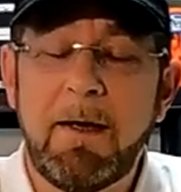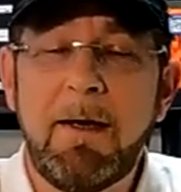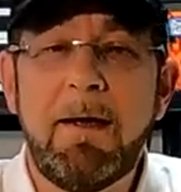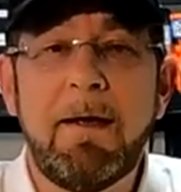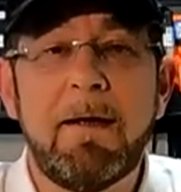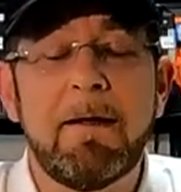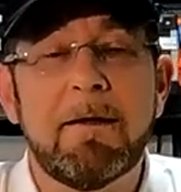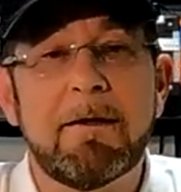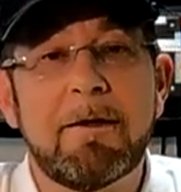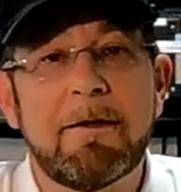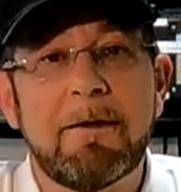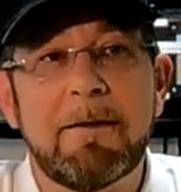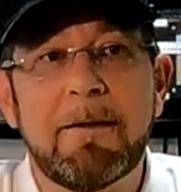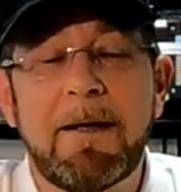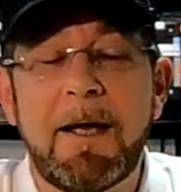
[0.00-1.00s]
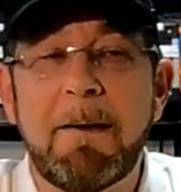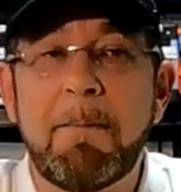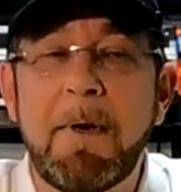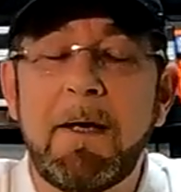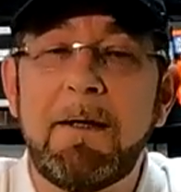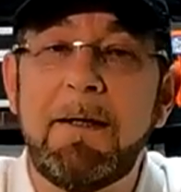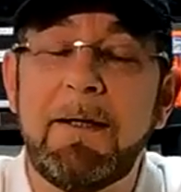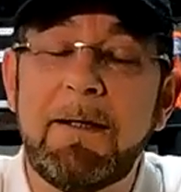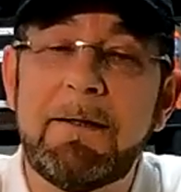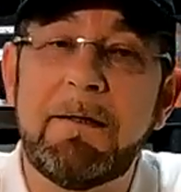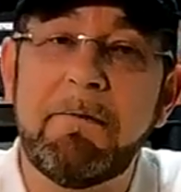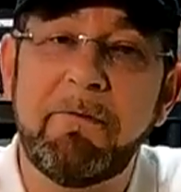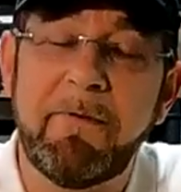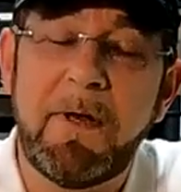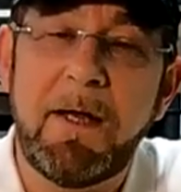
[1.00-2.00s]
Et, et euh, eh ben il
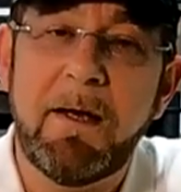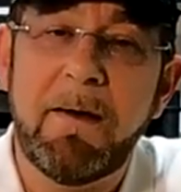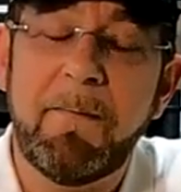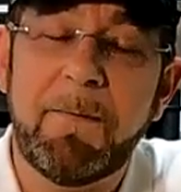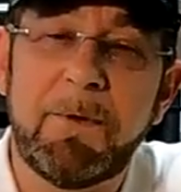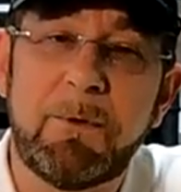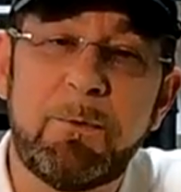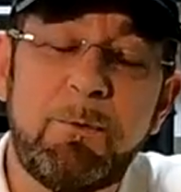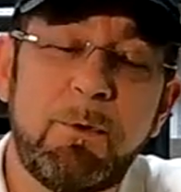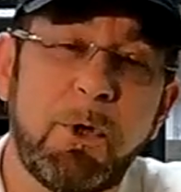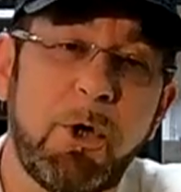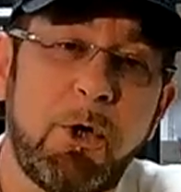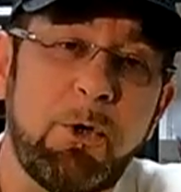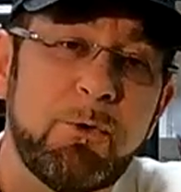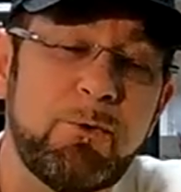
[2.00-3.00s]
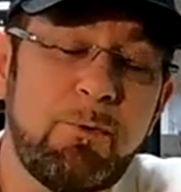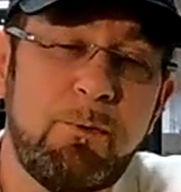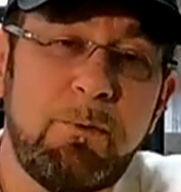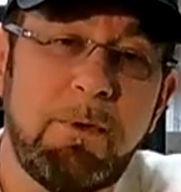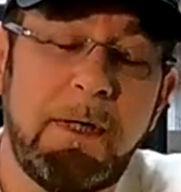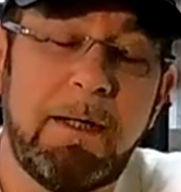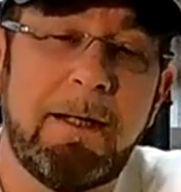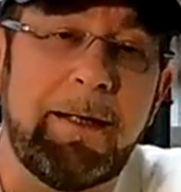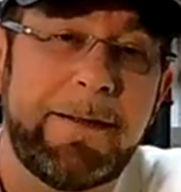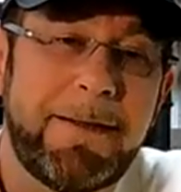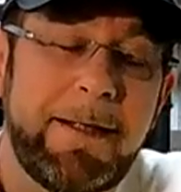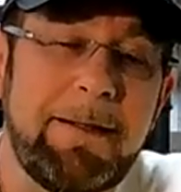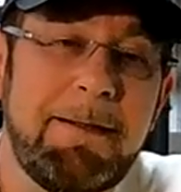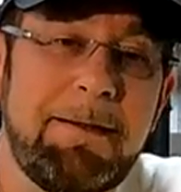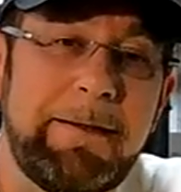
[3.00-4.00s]
était vert du rendu et de la
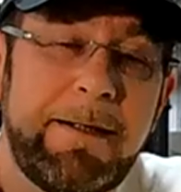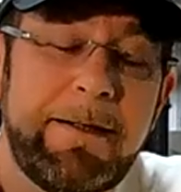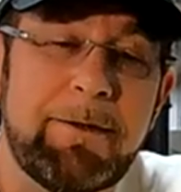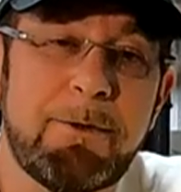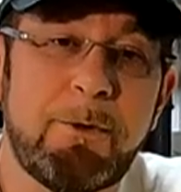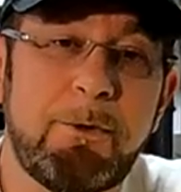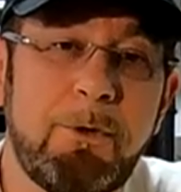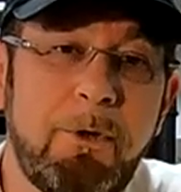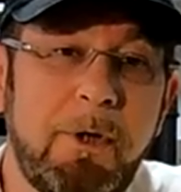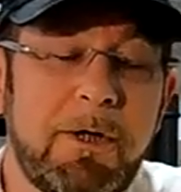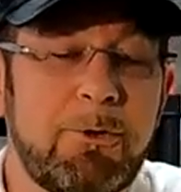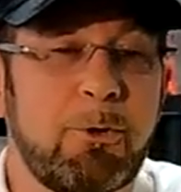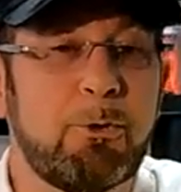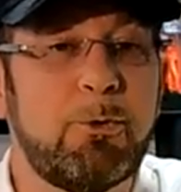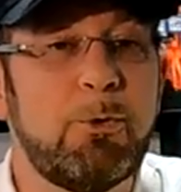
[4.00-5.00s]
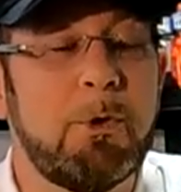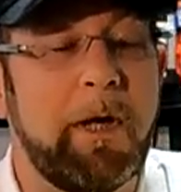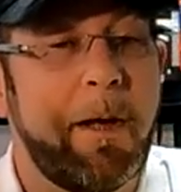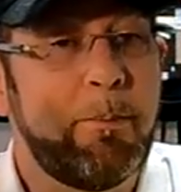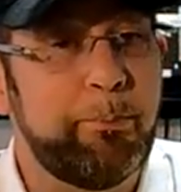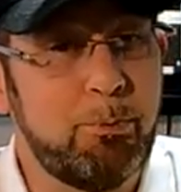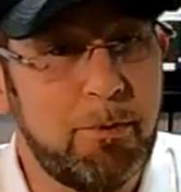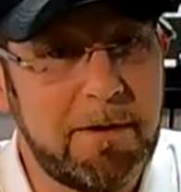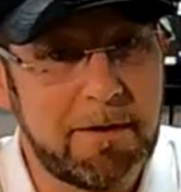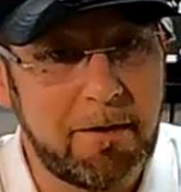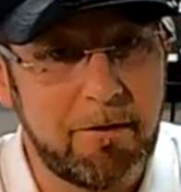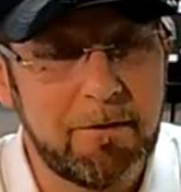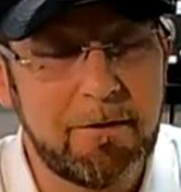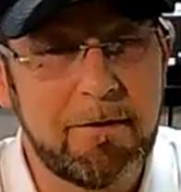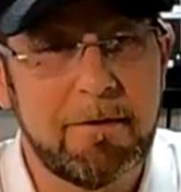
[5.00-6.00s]
qualité sonore et surtout de la
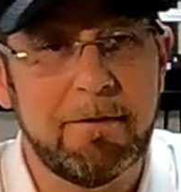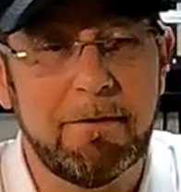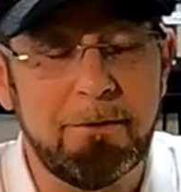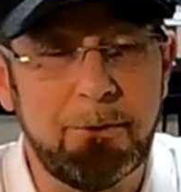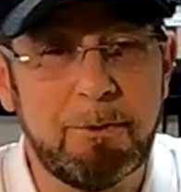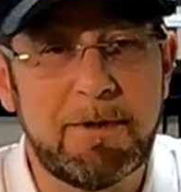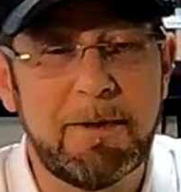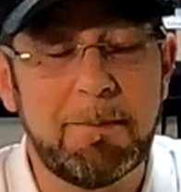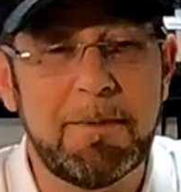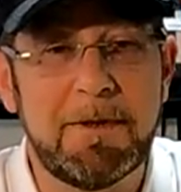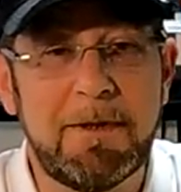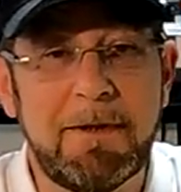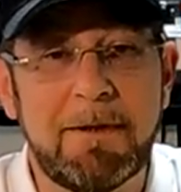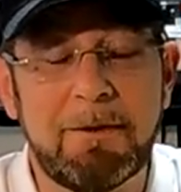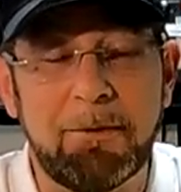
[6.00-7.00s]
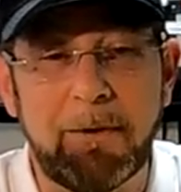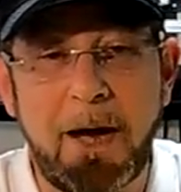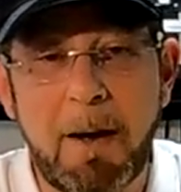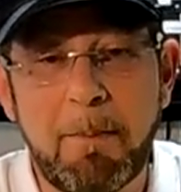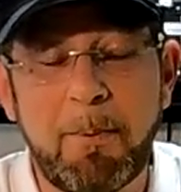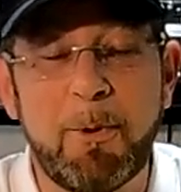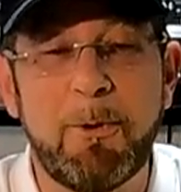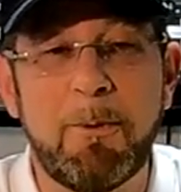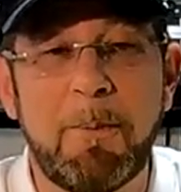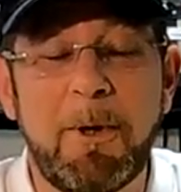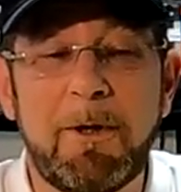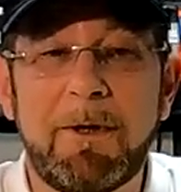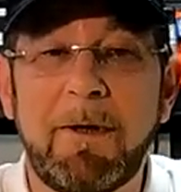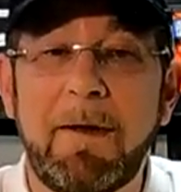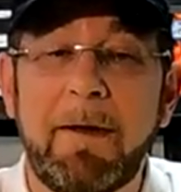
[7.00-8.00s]
puissance de ces petites euh, Apollo
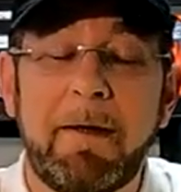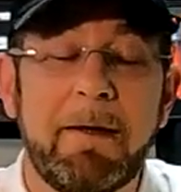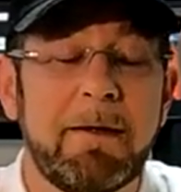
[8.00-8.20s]
Bold